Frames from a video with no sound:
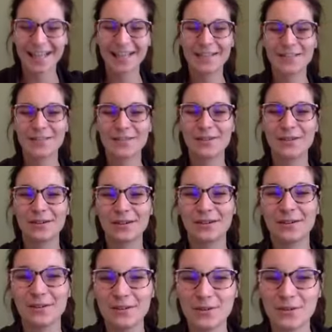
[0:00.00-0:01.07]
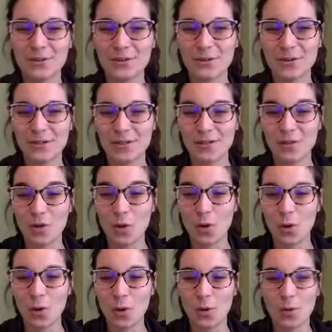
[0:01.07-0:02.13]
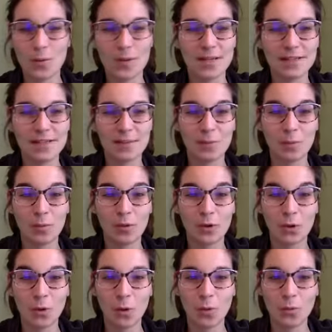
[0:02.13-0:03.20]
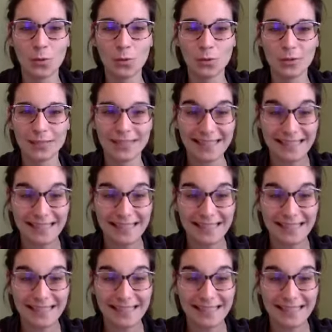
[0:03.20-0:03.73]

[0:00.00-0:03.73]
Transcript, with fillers: Je crois que je crois que j'avais euh, laissé mon micro en mute.